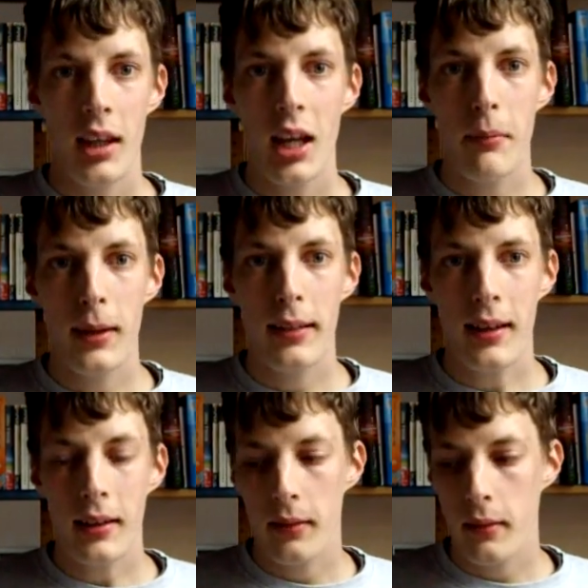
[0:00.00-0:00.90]
Aber wie
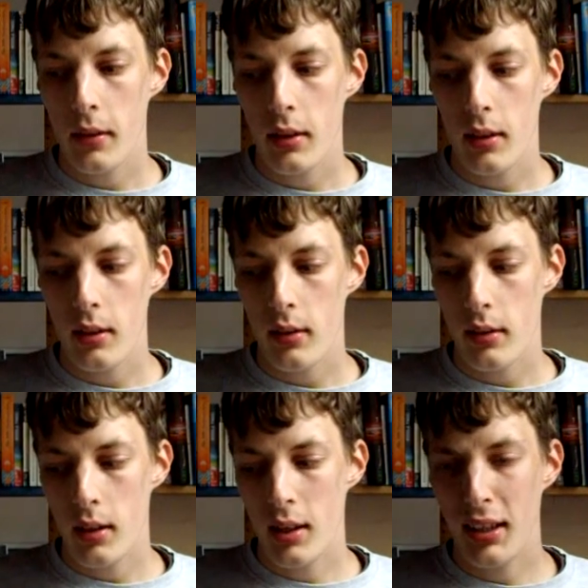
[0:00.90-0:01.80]
gesagt,
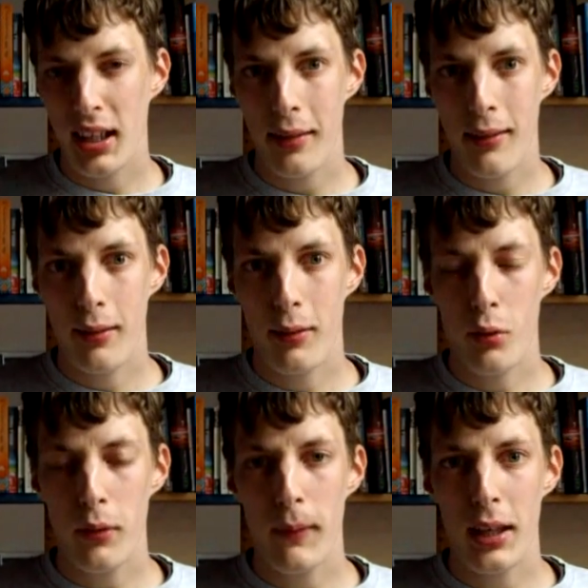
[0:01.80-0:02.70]
in den
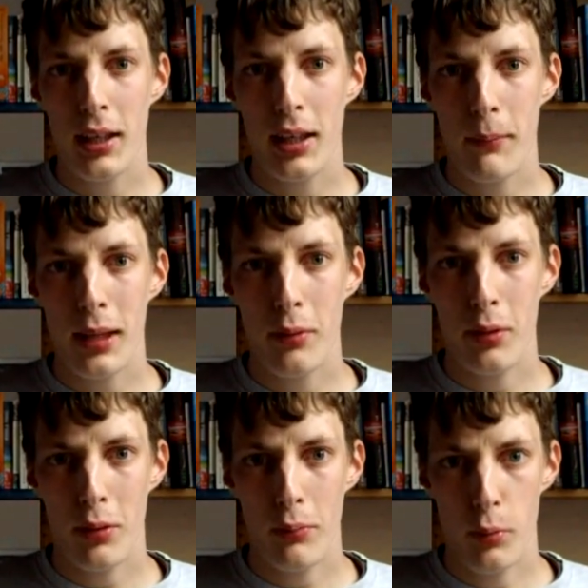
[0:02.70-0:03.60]
Rezensionen werdet ihr mehr zu
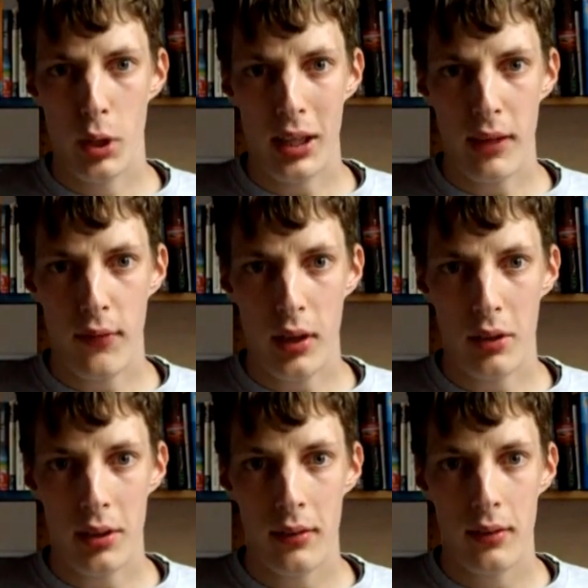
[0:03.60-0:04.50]
diesen Büchern
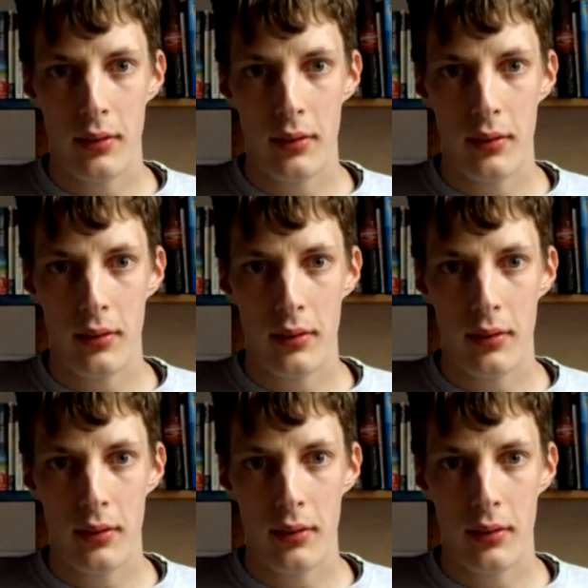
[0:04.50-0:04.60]
erfahren.